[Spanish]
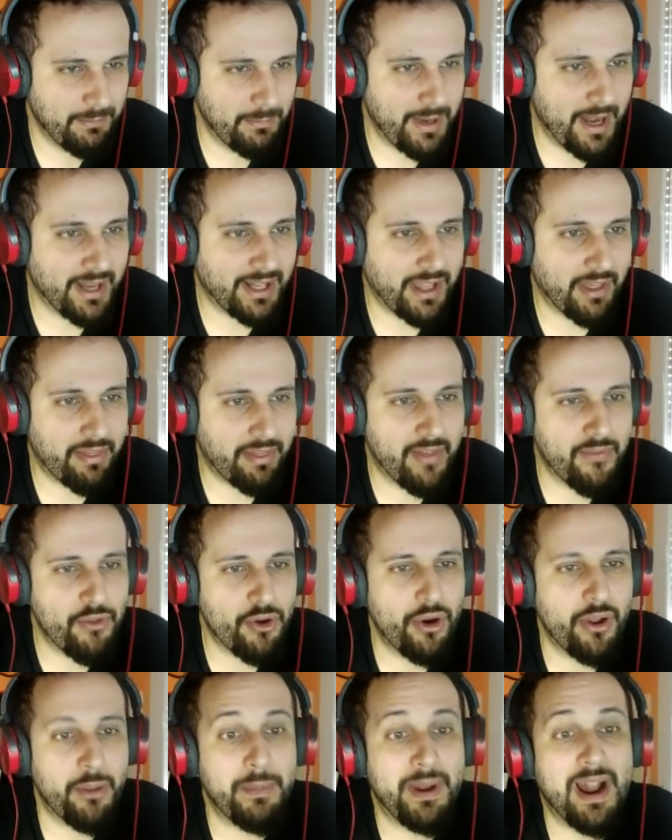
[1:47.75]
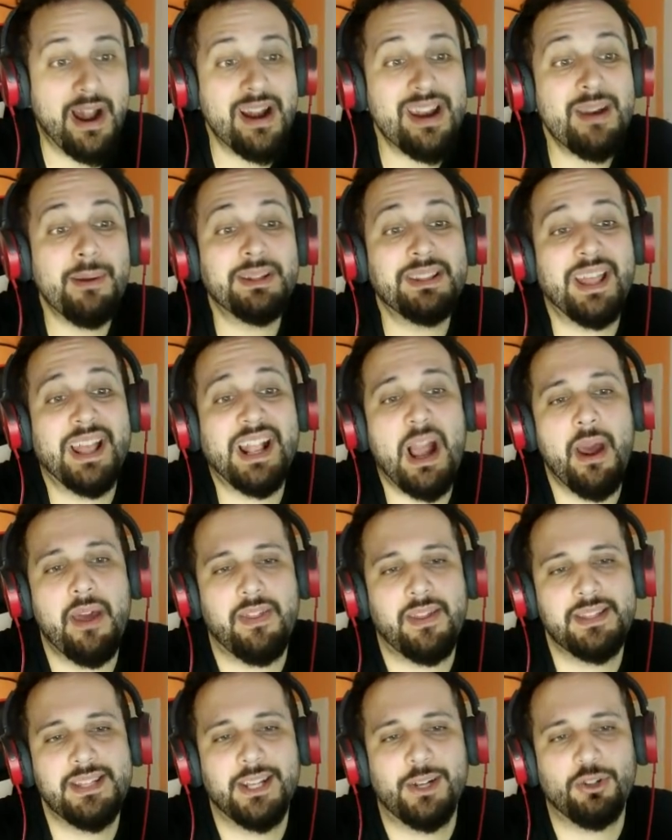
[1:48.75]
Mirad qué centro. Mirad el remate de
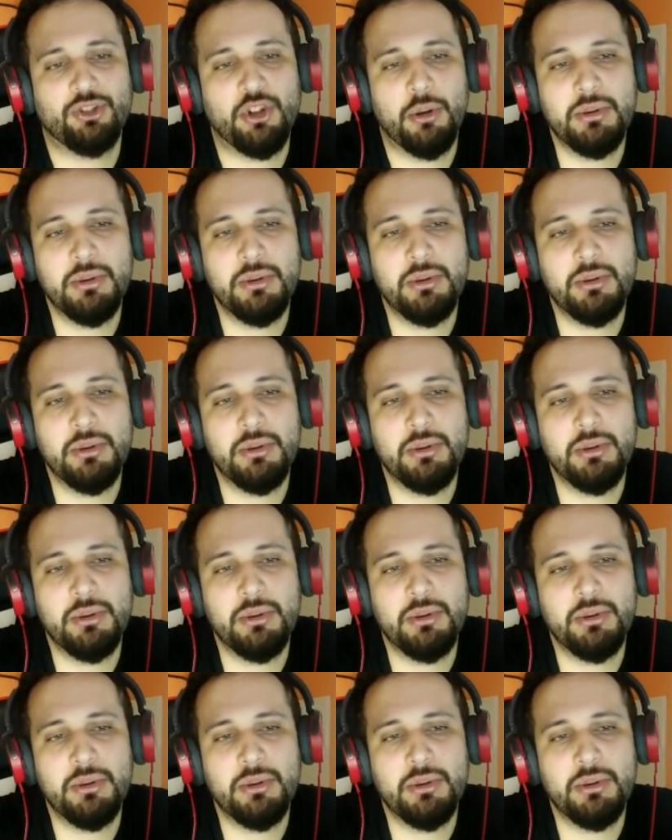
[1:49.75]
cabeza, chicos.